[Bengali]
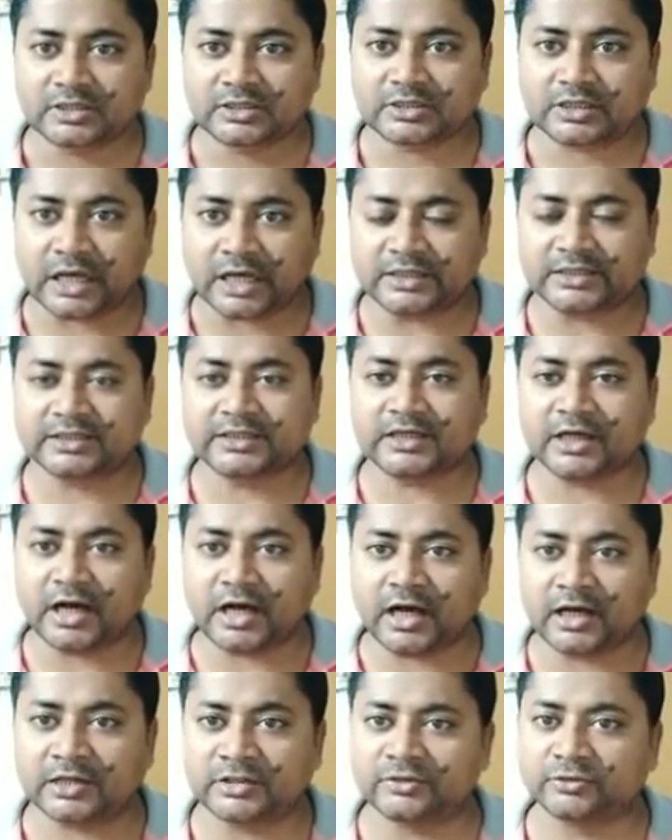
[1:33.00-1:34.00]
তাদের
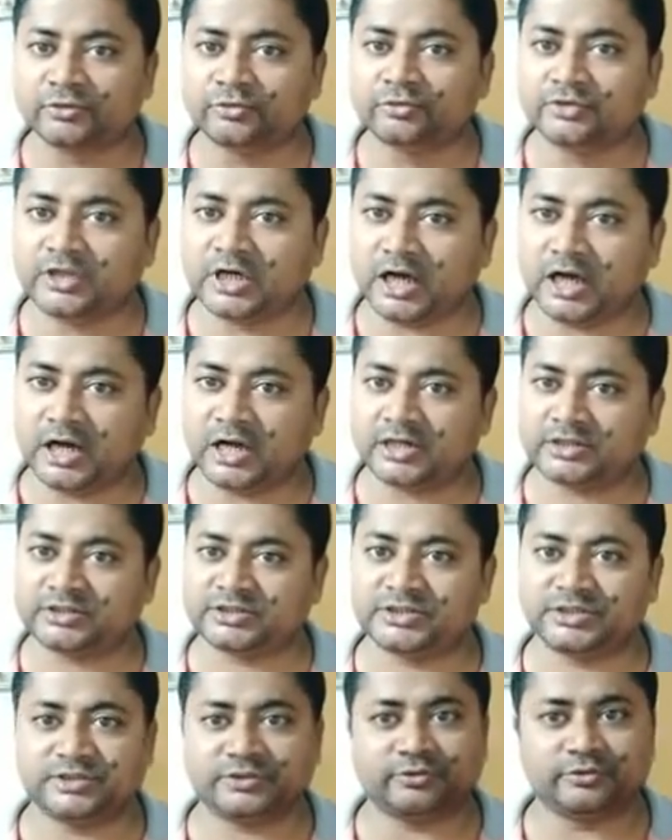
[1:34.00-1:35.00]
আদৌ না
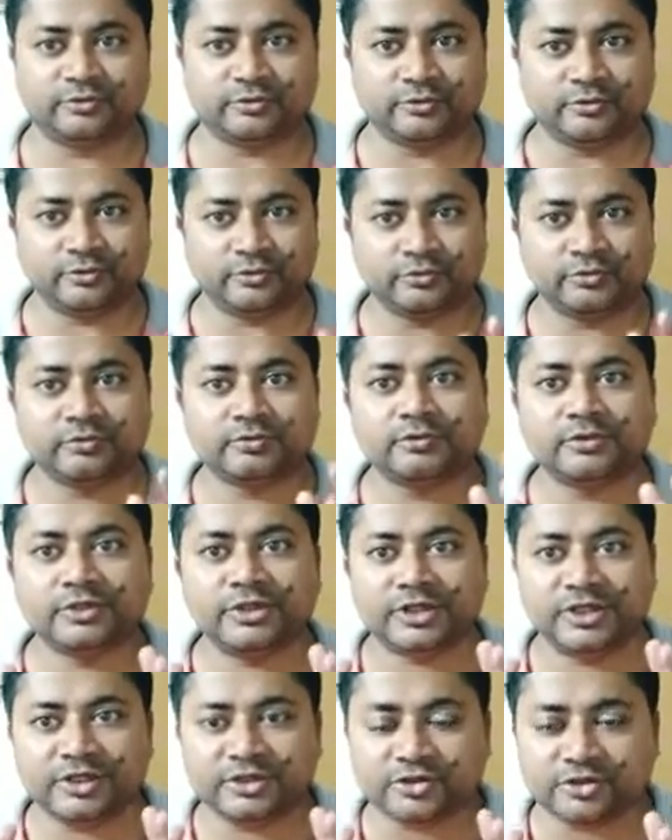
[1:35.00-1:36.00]
আছে কোনো
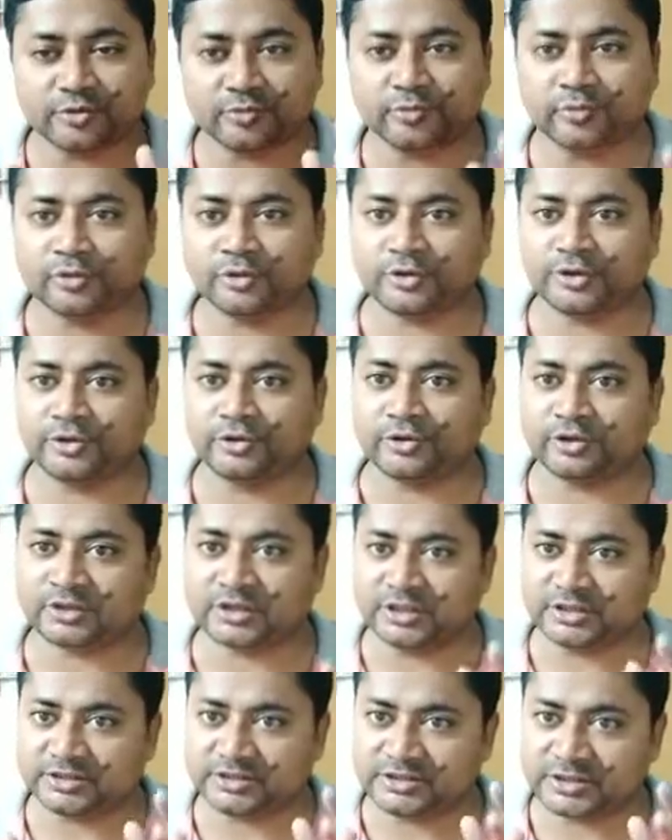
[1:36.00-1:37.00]
এ সম্পর্কে
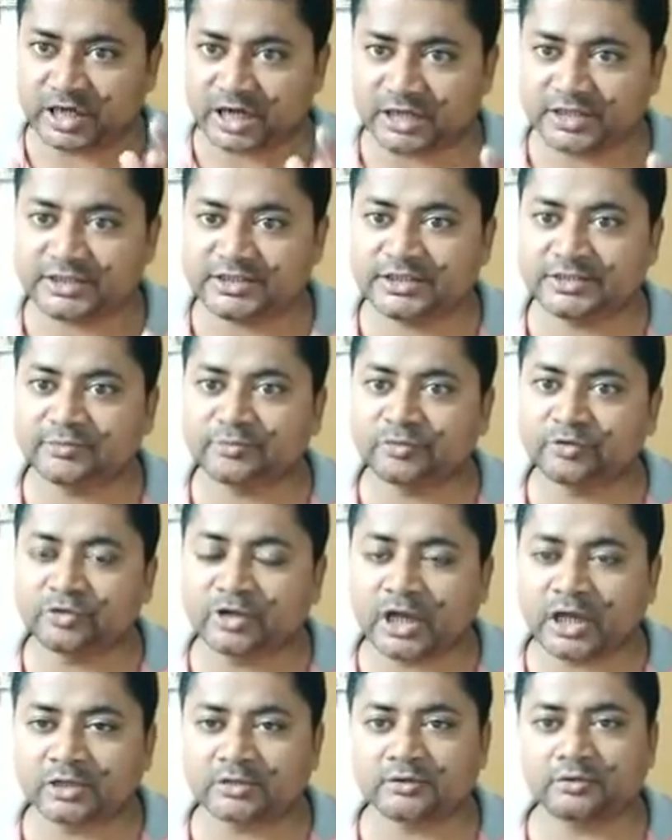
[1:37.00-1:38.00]
অর্থাৎ যা নিয়ে মূল
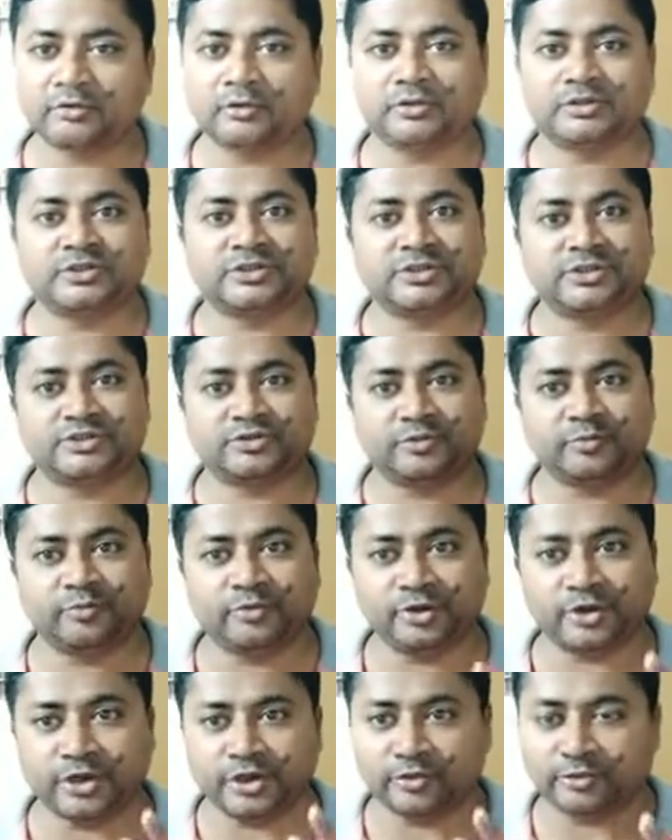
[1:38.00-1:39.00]
আন্দোলন সে
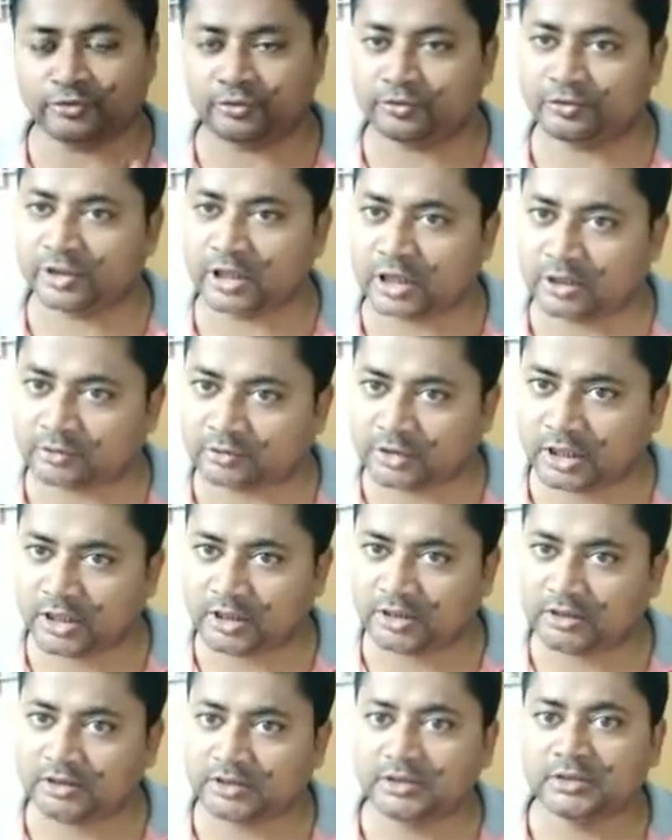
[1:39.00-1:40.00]
সম্পর্কে কোনো ধারণা
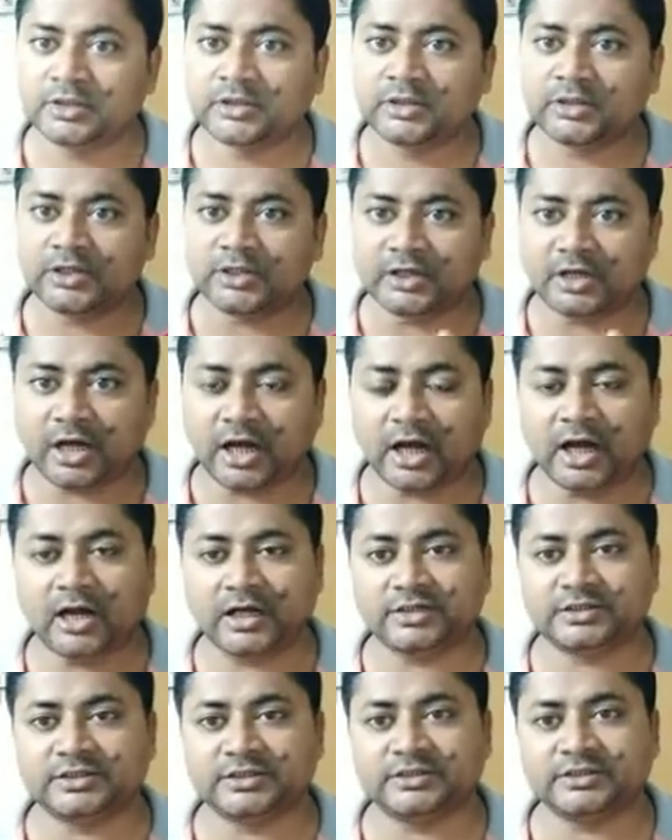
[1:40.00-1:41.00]
না
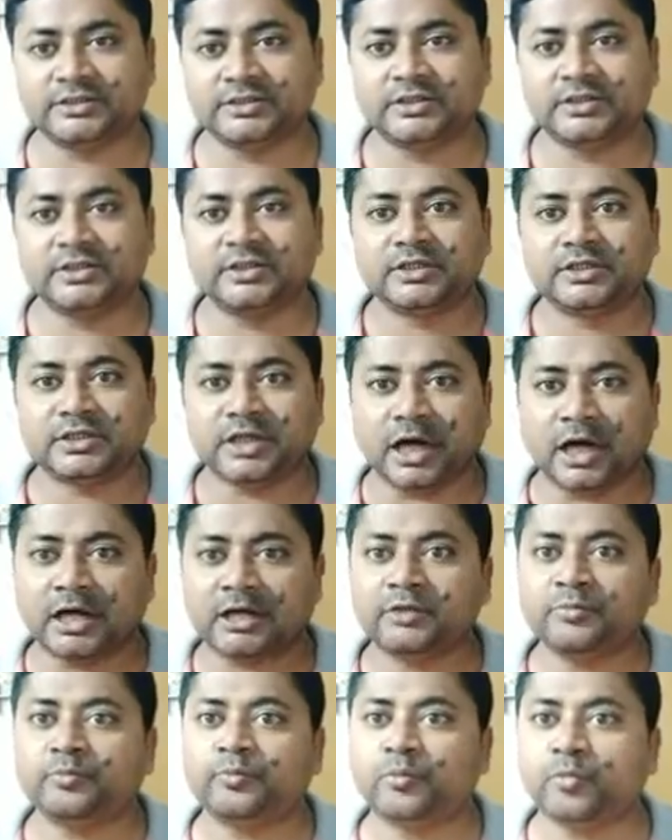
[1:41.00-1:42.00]
আছে তার
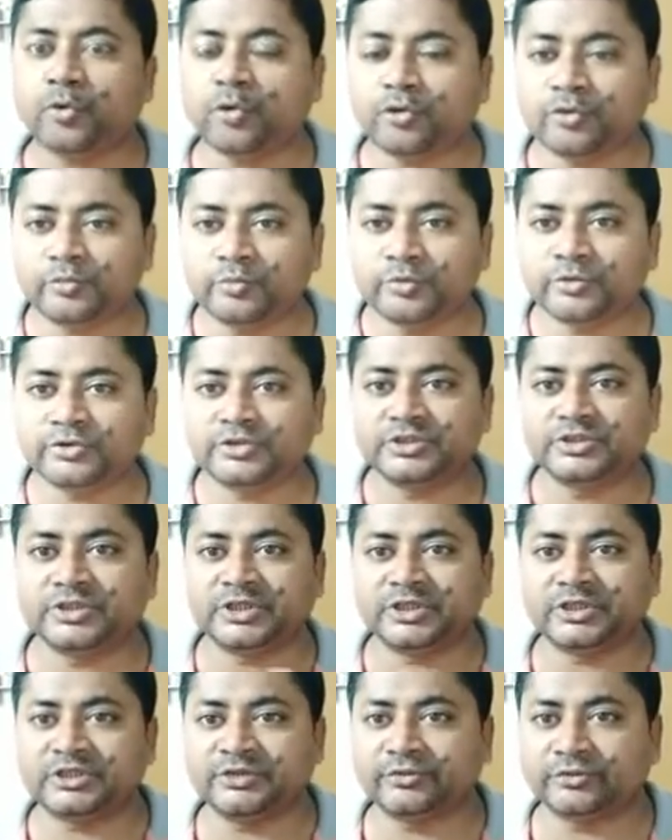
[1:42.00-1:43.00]

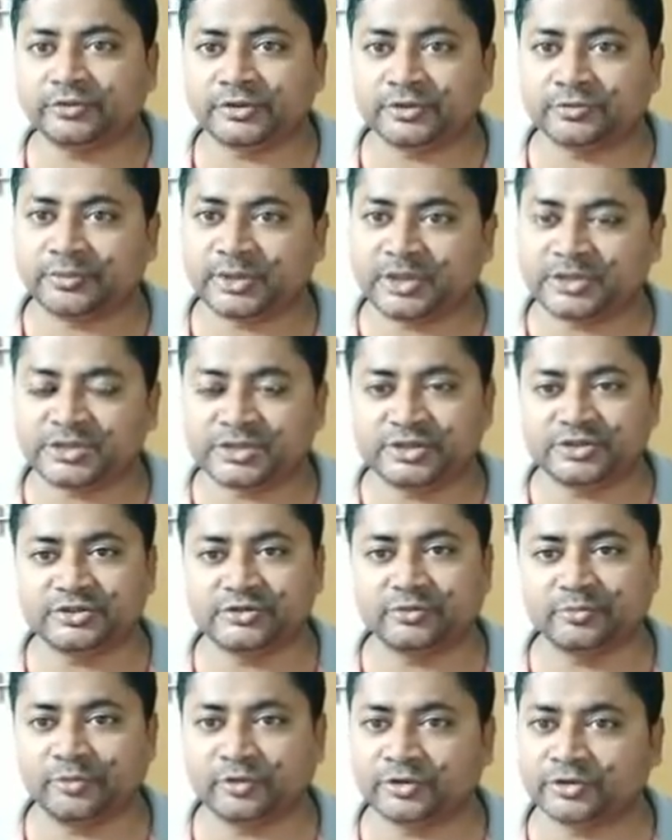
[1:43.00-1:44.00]
পরবর্তীতে কি হতে পারে সেই
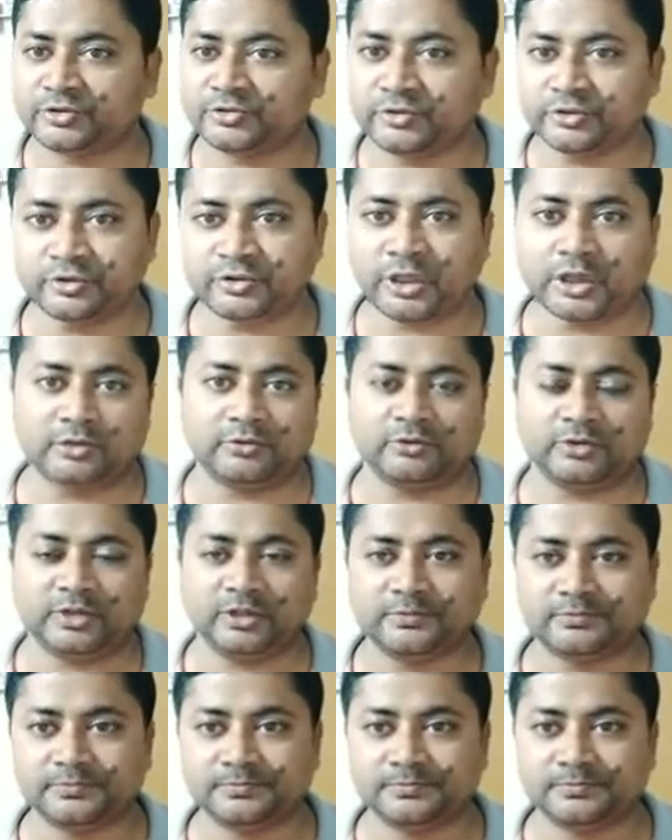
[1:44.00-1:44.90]
সম্পর্কিত ধারণা